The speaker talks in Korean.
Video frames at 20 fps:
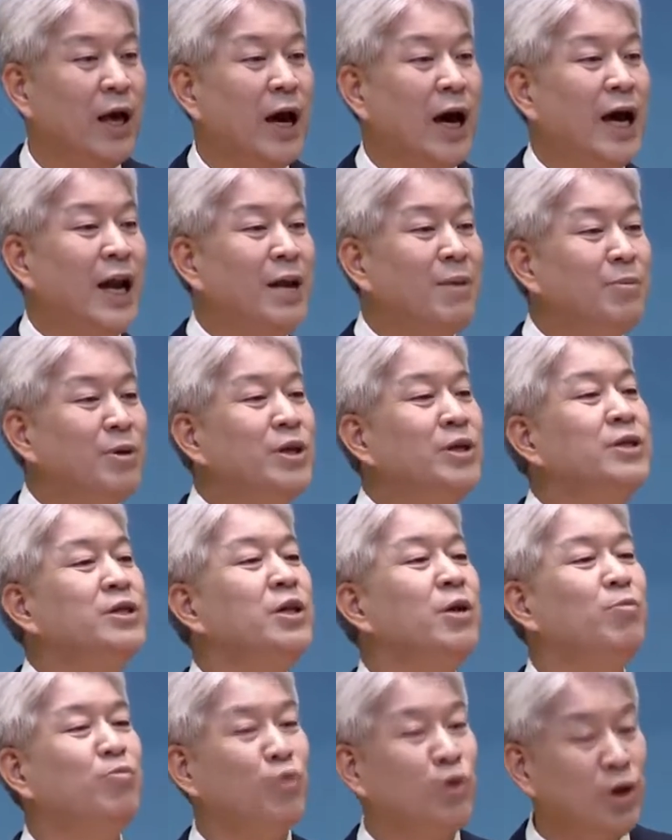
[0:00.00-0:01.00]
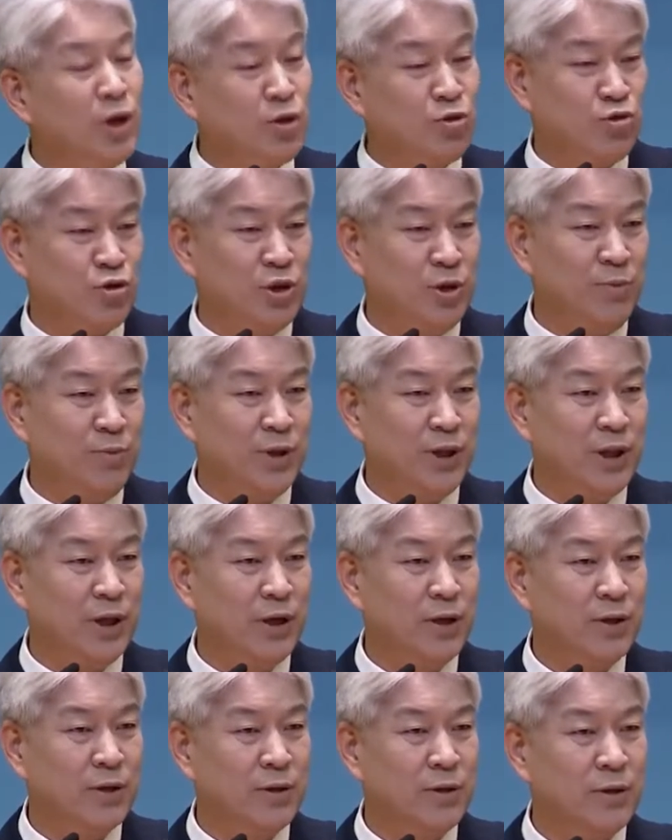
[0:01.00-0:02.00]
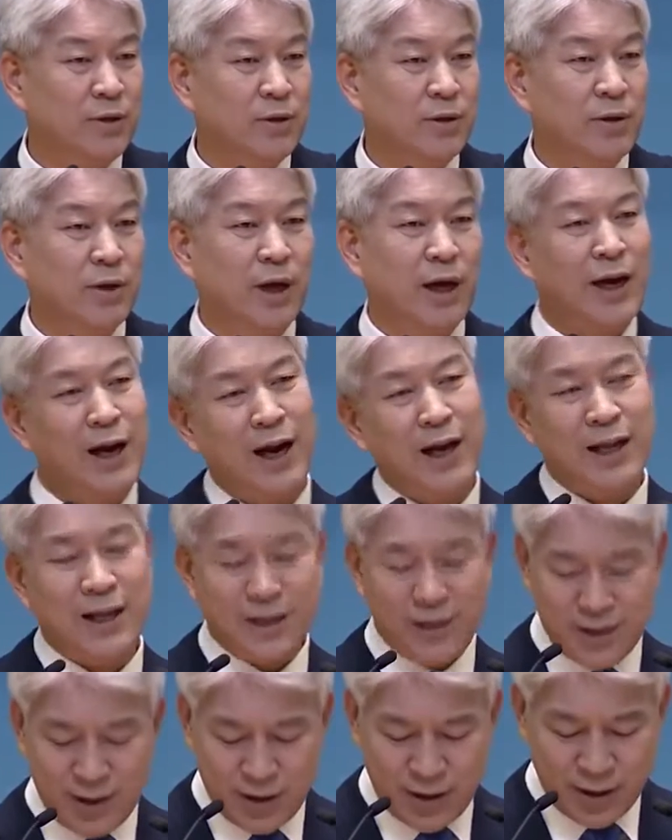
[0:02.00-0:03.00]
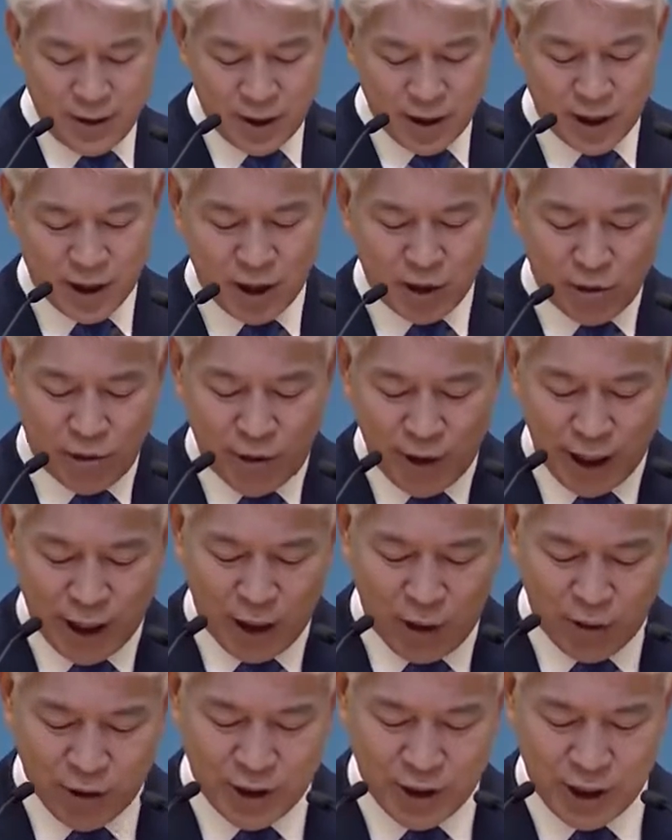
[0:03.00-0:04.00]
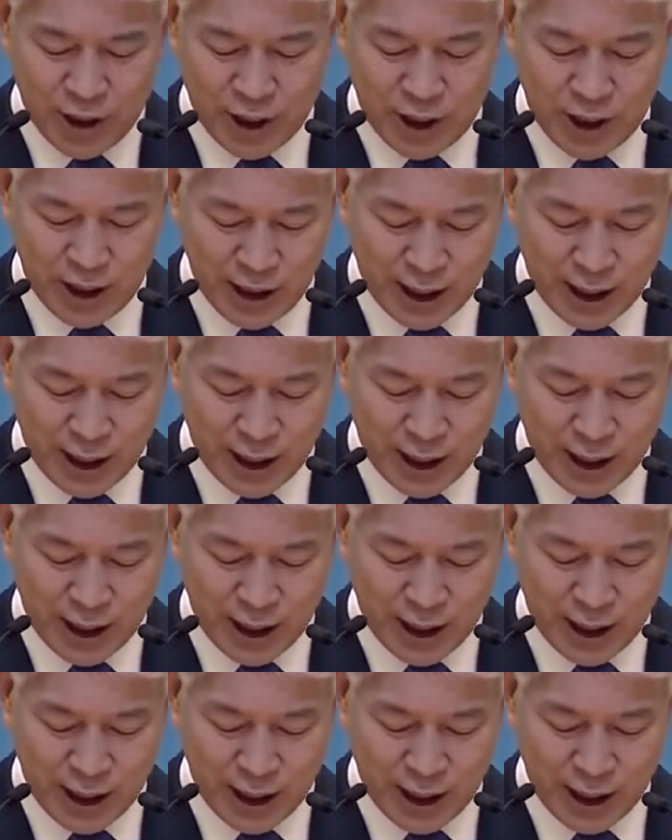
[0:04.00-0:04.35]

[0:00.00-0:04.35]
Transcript: 하나님 먼저 불러주십니다. 하나님께서 기도원에게 오시는 거예요.